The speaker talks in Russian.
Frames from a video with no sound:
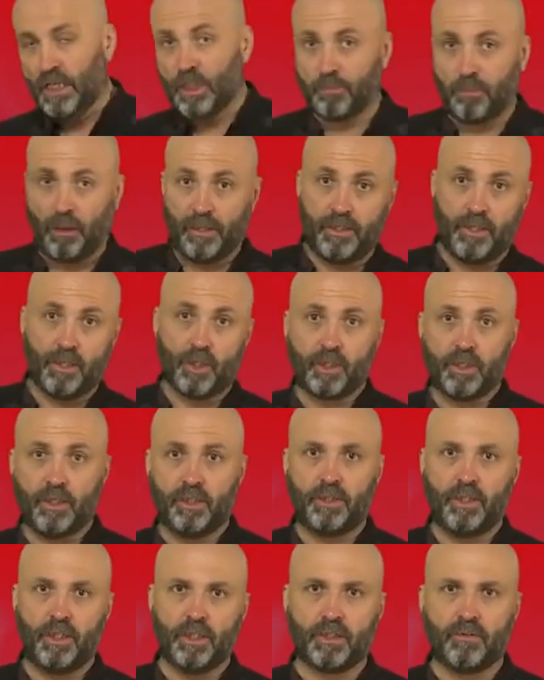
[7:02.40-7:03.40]
С поддержкой
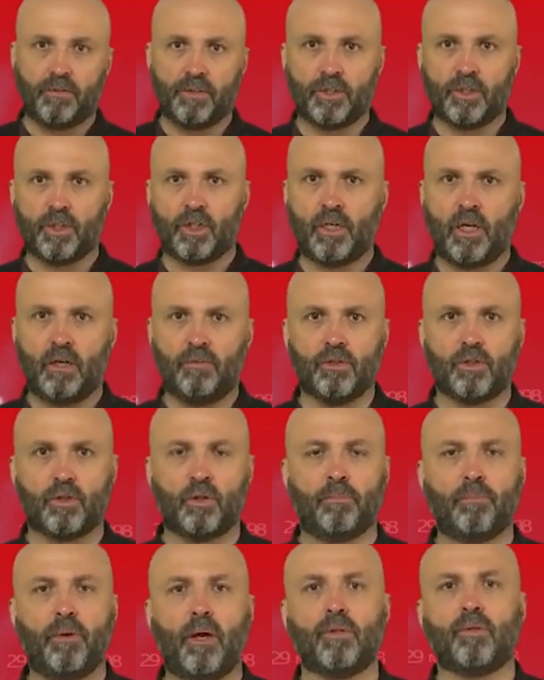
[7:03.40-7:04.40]
действий США
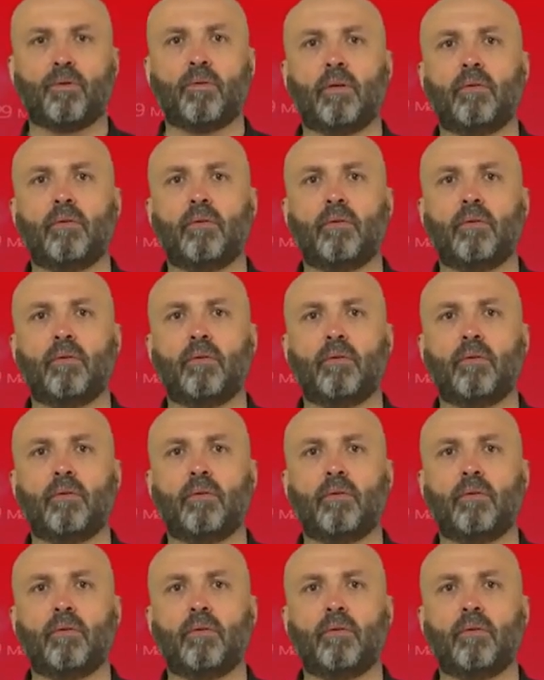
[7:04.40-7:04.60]
выступают